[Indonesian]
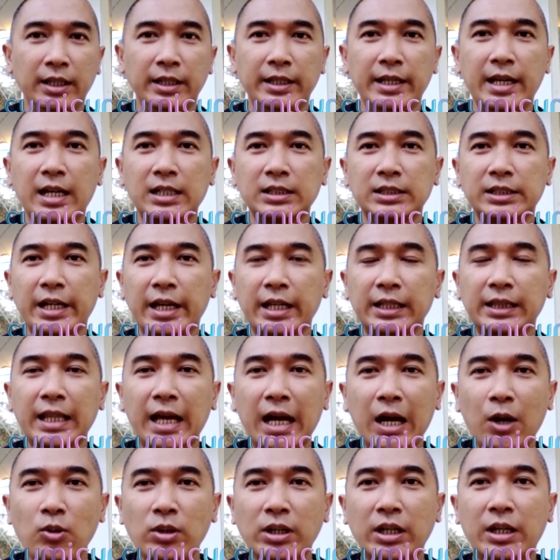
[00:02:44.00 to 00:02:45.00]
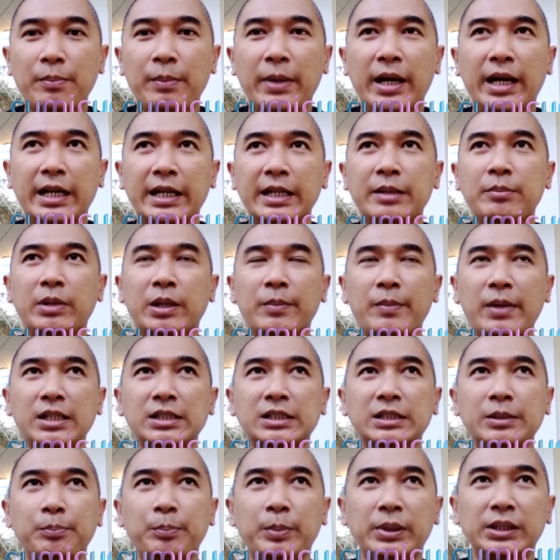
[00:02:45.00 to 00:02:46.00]
yang saya tahu kemarin memang
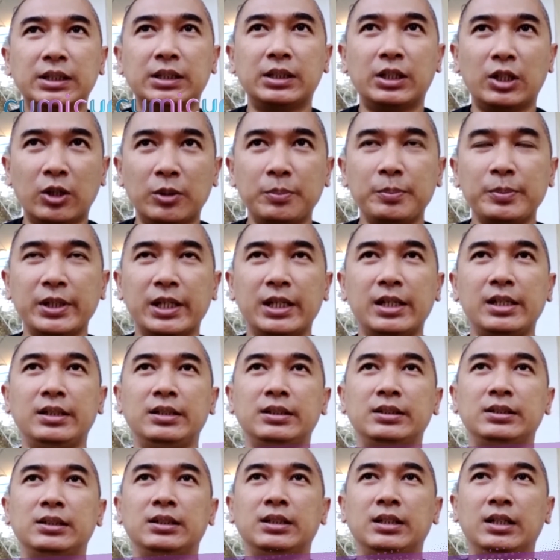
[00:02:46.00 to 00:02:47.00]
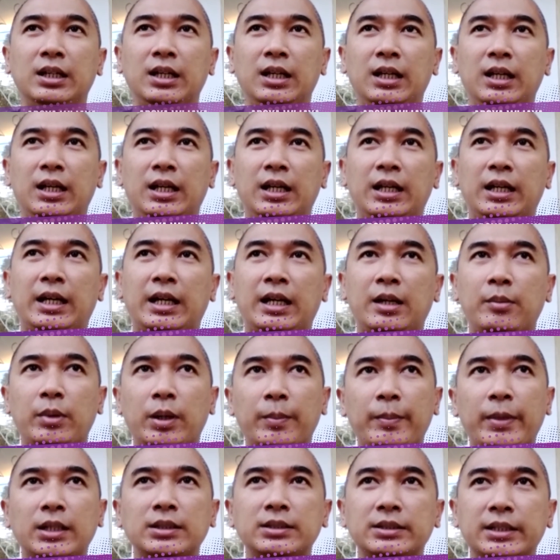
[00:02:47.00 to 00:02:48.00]
sempet drop ya karena
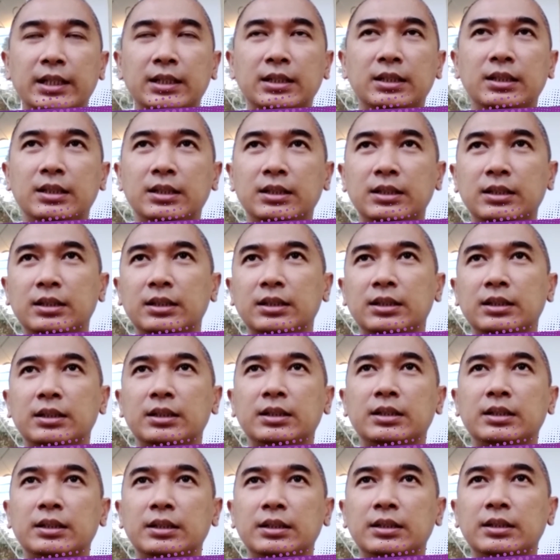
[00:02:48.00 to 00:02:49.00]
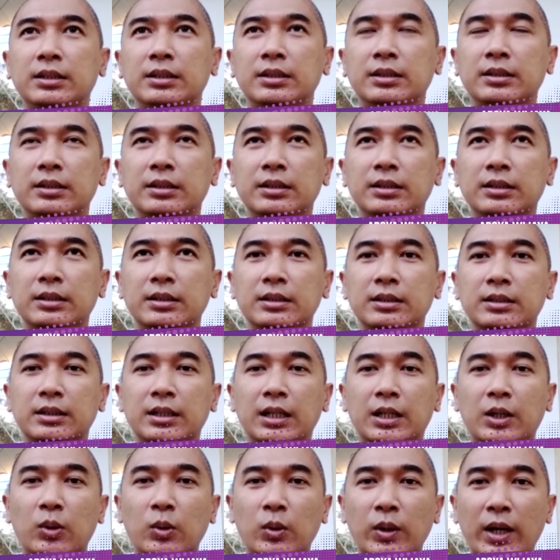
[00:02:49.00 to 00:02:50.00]
memang Jen eh,
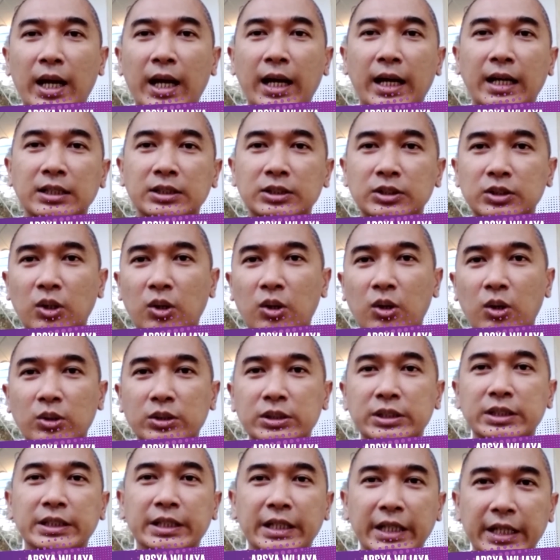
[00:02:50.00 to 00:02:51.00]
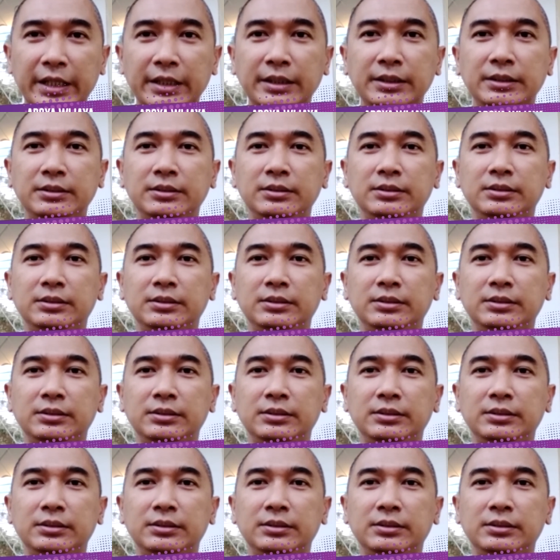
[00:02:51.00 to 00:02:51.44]
kekurangan stok oksigen